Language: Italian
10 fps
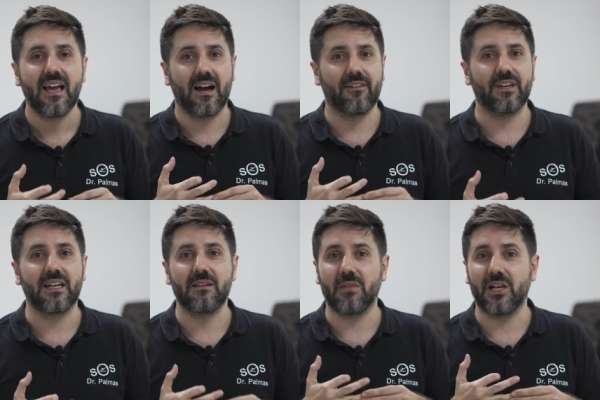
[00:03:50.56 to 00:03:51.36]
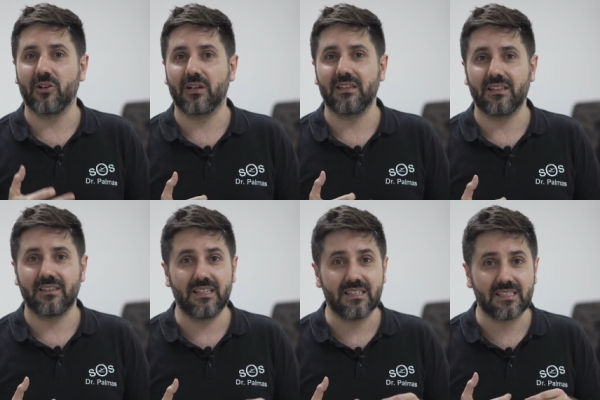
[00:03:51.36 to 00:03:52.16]
avere i migliori
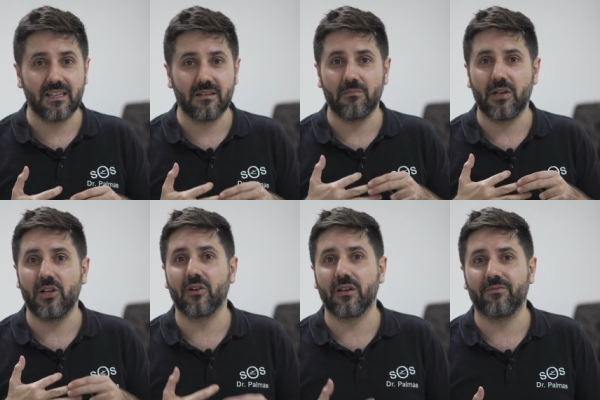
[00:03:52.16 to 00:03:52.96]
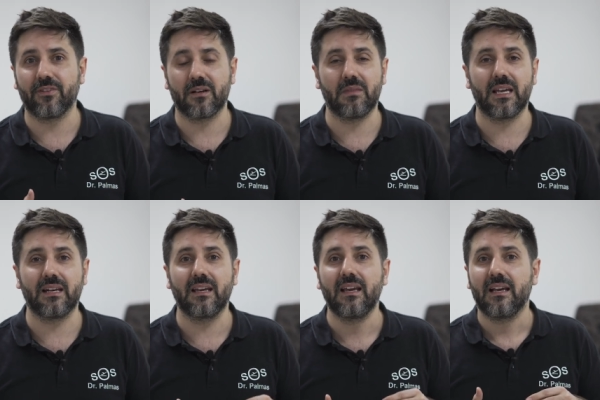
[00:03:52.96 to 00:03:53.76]
dentisti, i migliori
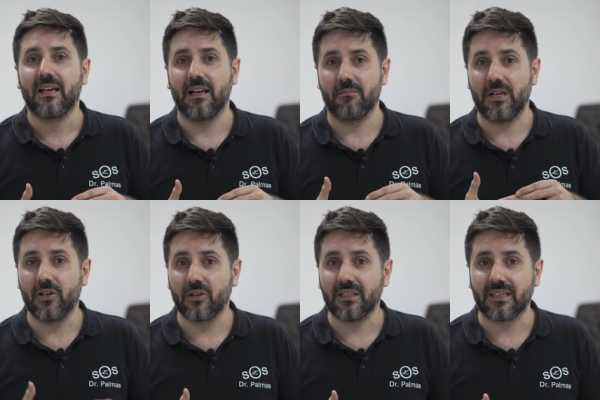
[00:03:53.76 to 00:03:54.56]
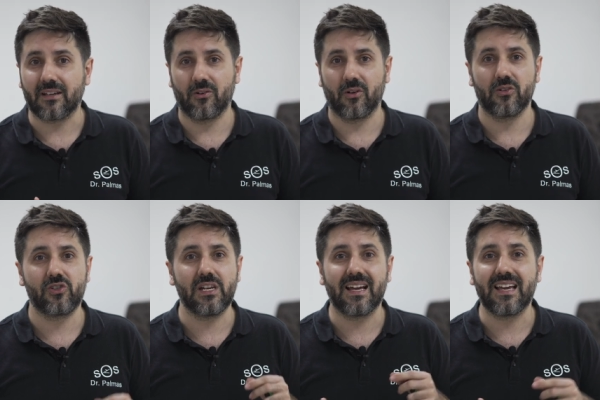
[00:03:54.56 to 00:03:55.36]
infermieri, le migliori
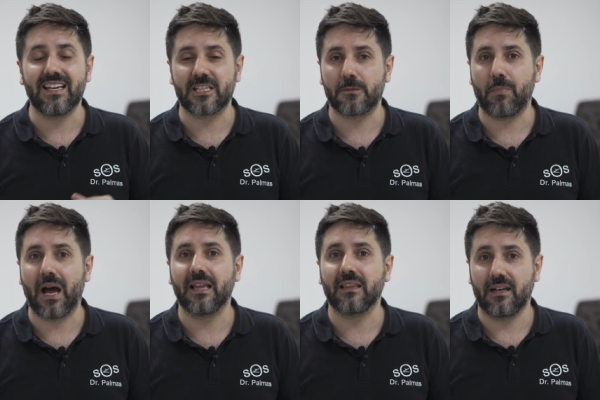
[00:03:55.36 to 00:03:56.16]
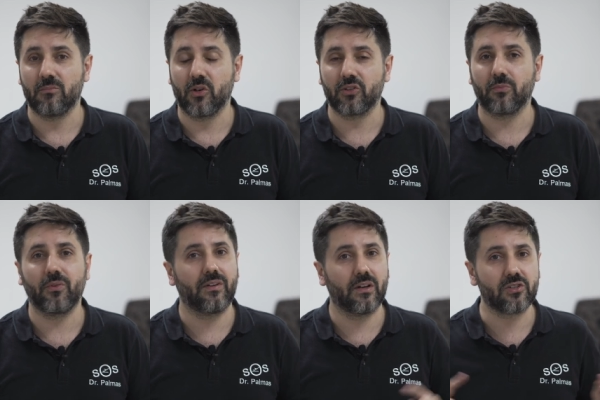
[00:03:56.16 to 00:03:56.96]
tecnologie, espandere molto
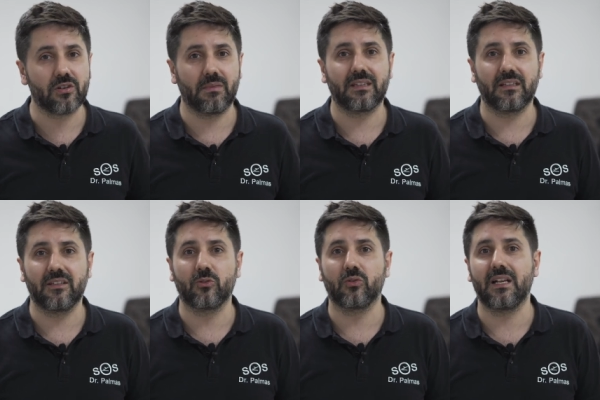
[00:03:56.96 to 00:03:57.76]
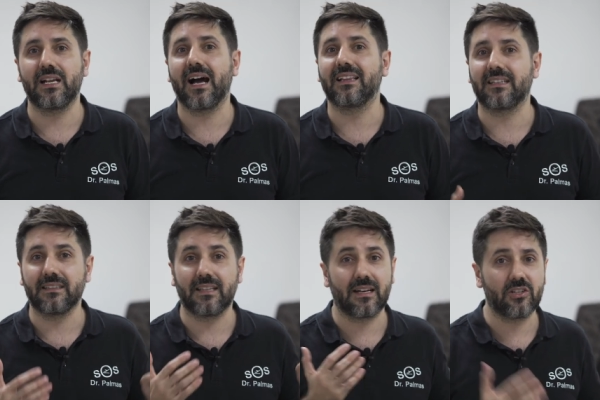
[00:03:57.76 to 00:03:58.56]
più velocemente di tutti gli
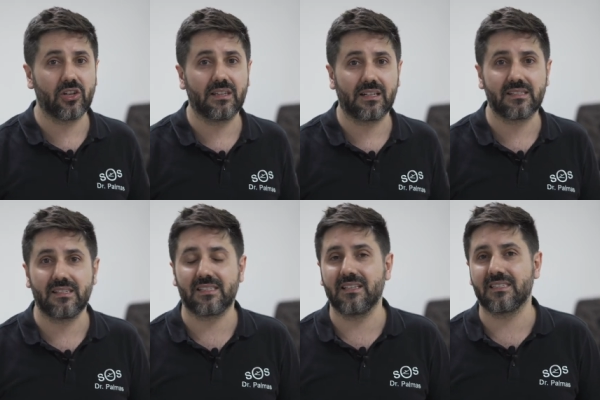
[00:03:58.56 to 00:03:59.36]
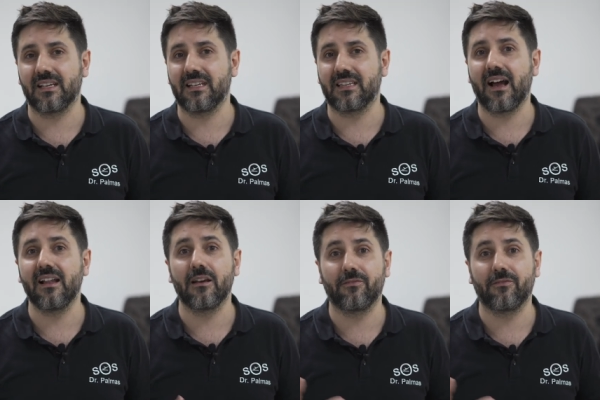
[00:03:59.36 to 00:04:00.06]
altri, dare centri assistenza in Italia e